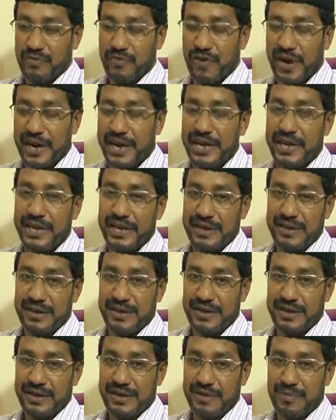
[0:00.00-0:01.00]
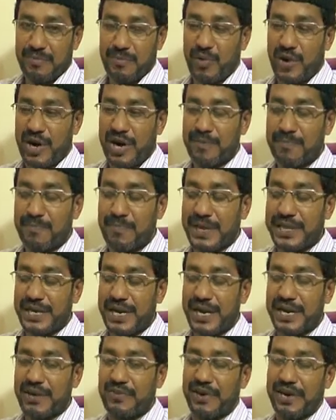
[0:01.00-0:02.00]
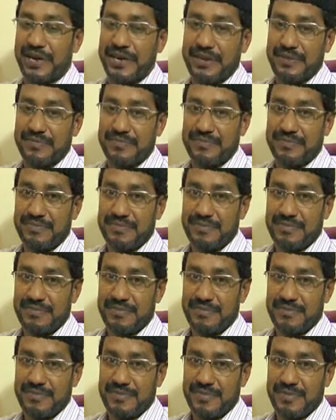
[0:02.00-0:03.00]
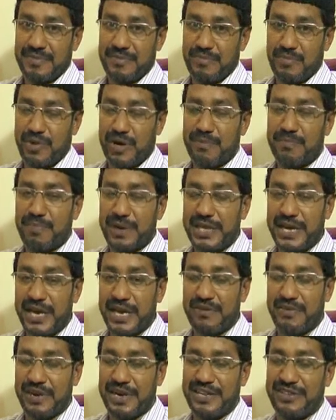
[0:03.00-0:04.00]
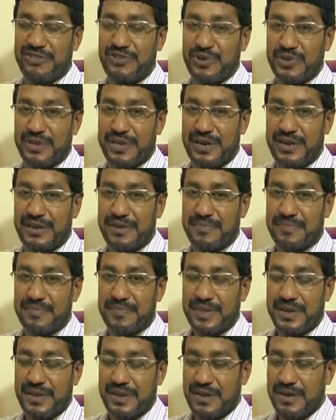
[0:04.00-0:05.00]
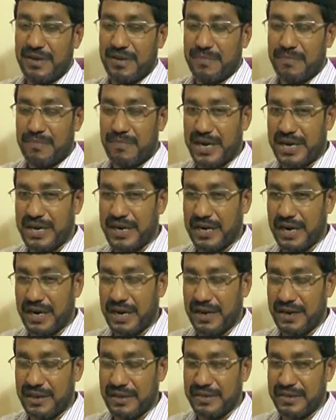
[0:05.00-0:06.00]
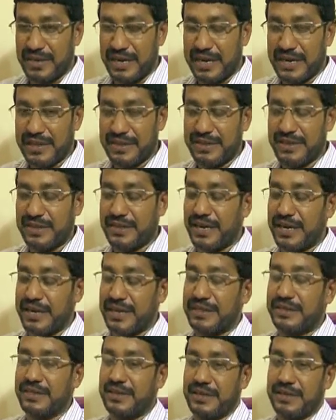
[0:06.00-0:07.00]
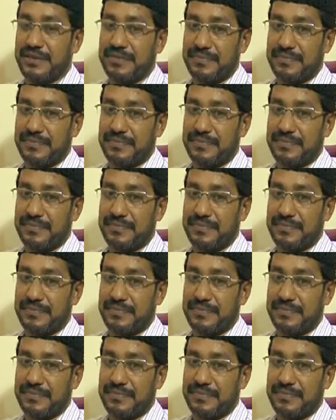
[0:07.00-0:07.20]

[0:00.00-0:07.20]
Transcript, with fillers: வழி முஹப்பதான வழி மபதான வழின்னு சொன்னால் மக்கள் நடந்து நடந்து